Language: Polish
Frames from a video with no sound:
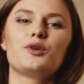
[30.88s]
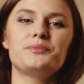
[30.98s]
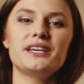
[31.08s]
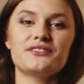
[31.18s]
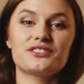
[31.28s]
Po
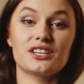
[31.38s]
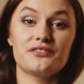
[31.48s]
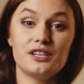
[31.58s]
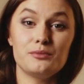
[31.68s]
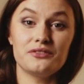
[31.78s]
pierwsze,
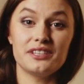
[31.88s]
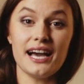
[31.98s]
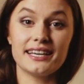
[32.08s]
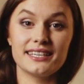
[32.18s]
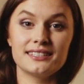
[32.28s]
filmowy
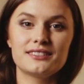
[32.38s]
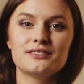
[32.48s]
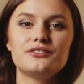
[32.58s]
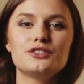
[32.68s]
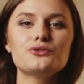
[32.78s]
agent
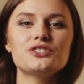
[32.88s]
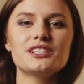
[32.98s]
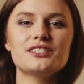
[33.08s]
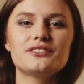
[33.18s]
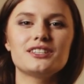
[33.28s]
wyróżnia
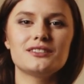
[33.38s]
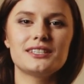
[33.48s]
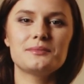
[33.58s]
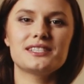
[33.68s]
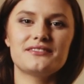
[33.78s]
się
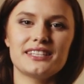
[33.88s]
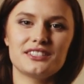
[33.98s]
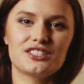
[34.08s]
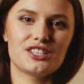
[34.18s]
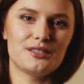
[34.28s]
wyglądem
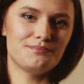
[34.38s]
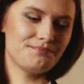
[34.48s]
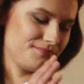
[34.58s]
zewnętrznym.